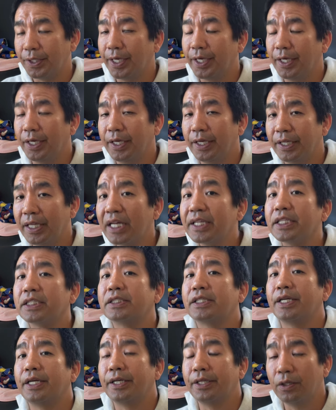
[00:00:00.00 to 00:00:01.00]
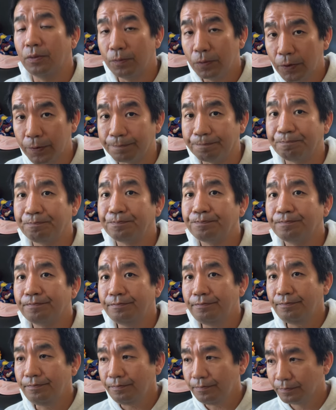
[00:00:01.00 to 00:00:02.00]
えー、なんですけれども、
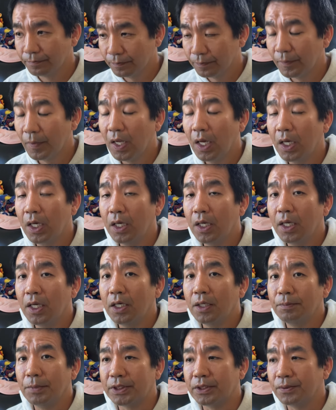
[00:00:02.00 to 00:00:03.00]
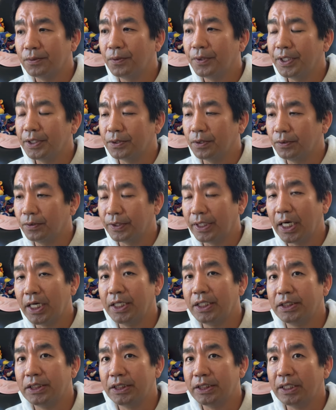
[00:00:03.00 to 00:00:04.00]
うん。まあ、すごいその
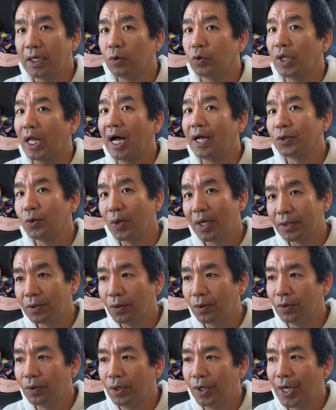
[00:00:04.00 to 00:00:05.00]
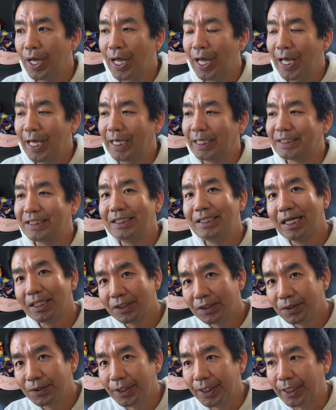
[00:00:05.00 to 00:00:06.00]
大事なこと、後々、えー、知ら
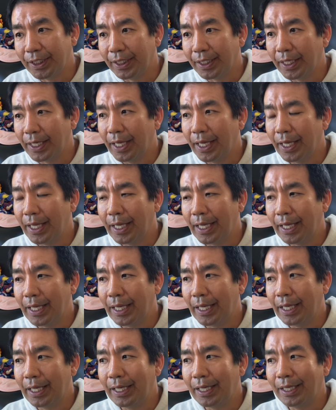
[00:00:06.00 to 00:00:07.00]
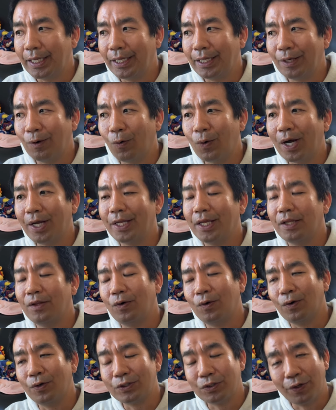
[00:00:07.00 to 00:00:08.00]
ずに、えー、お金
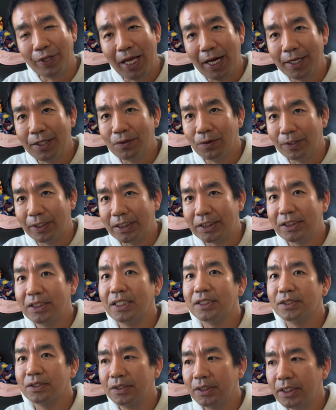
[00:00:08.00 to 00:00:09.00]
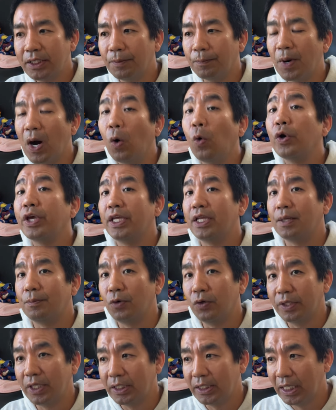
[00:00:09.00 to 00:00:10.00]
のそのやり取りで知らずに、まあ、大きな
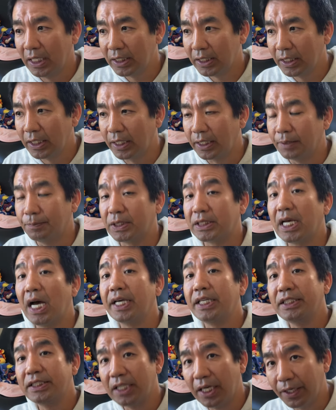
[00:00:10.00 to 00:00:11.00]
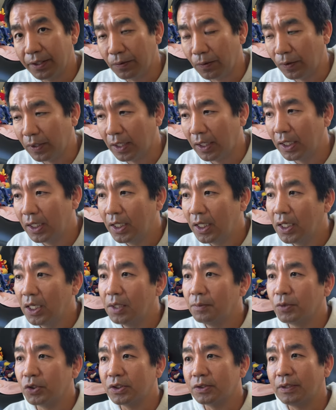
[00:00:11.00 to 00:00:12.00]
問題になって、まあ、詐欺罪とか、
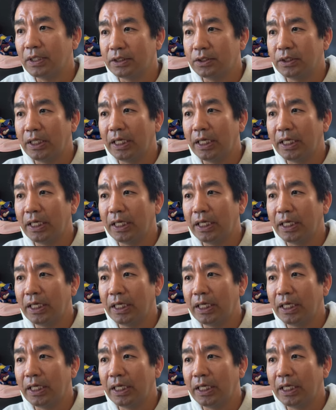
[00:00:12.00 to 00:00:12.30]
もしくは